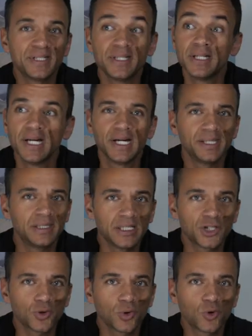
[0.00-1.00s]
des,
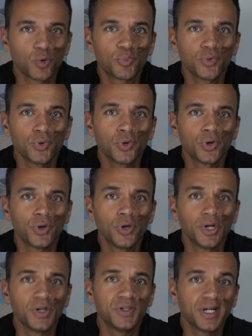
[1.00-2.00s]
des gens qu'on peut euh,
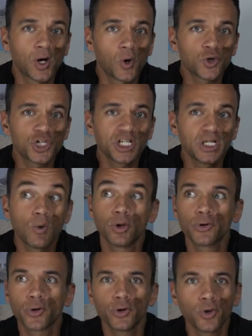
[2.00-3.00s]
déranger, ou un
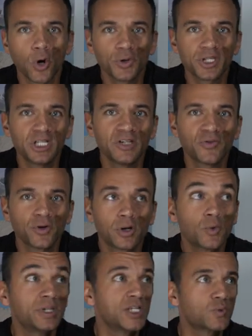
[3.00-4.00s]
autre drone qui
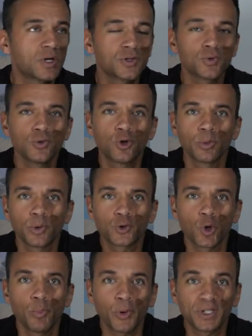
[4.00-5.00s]
vole, ou des oiseaux, comment se
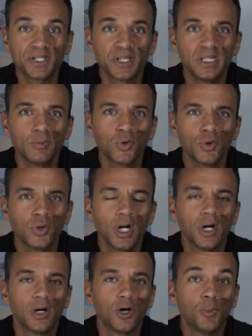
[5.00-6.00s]
comportent les animaux,
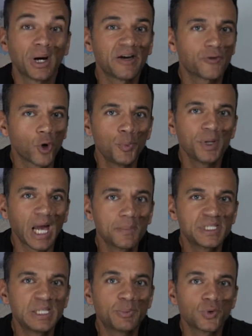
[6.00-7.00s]
euh, bref, repérer un
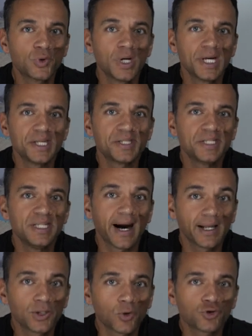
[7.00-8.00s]
petit peu s'il n'y a
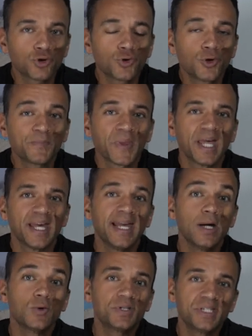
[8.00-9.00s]
rien de dangereux,
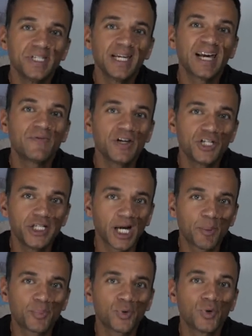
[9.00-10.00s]
et aussi réfléchir
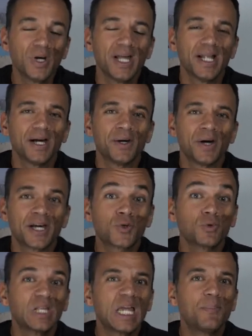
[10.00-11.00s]
un peu à ce
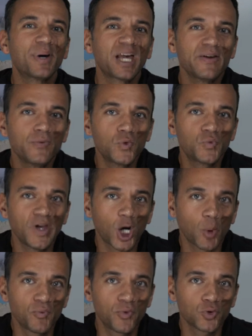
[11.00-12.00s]
qu'on avait prévu de faire
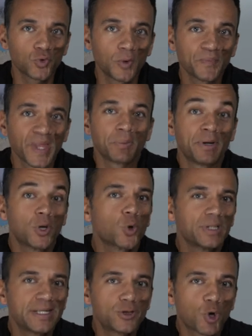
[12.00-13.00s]
comme photo. Maintenant
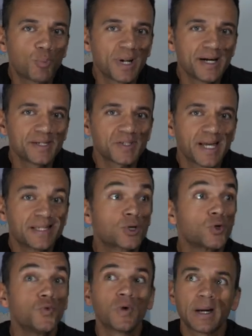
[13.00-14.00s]
qu'on est sur place, est-ce
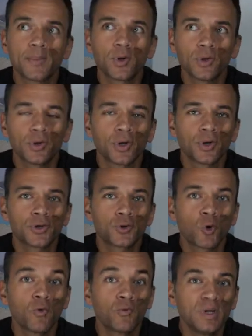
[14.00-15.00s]
que vraiment ce
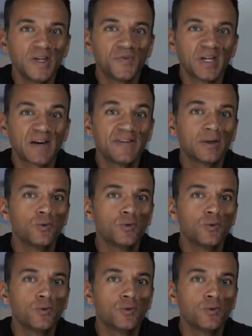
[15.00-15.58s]
qu'on voulait faire avec